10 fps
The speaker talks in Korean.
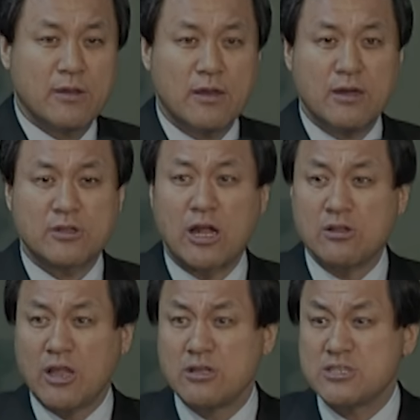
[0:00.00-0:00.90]
예, 다른
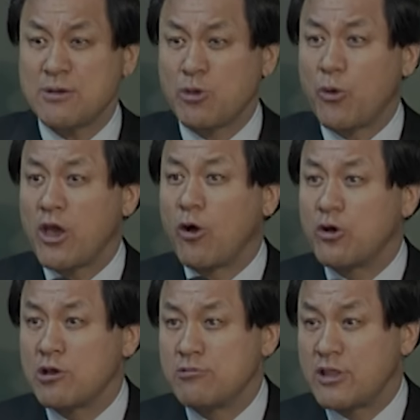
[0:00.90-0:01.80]
데는 참 교회가
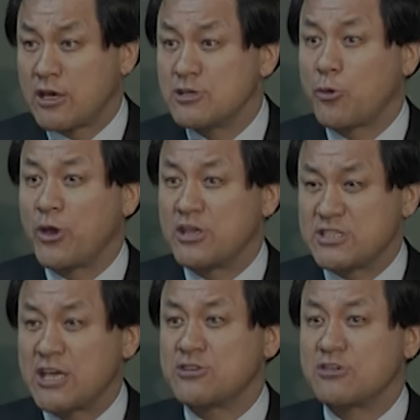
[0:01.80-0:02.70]
어려운데 그 교회는
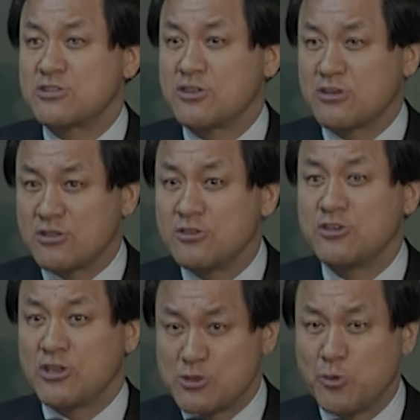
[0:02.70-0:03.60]
재정적
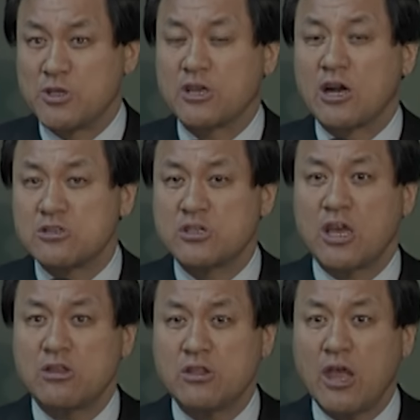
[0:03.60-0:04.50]
능력이 좋으니까 그렇게
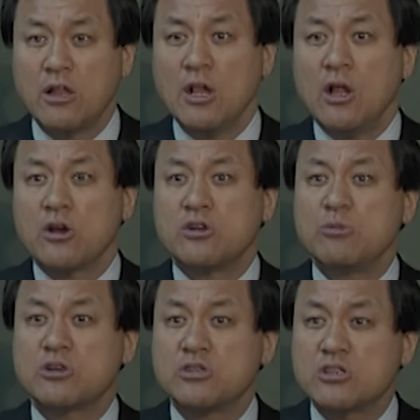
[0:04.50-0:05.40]
했는데
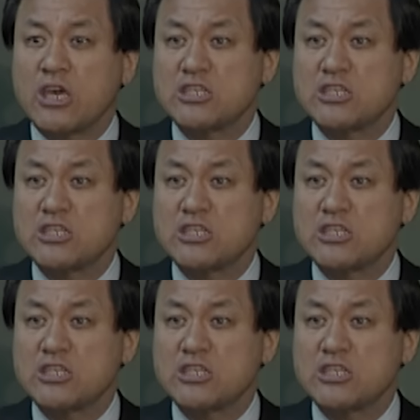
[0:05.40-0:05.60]
그러면 그렇게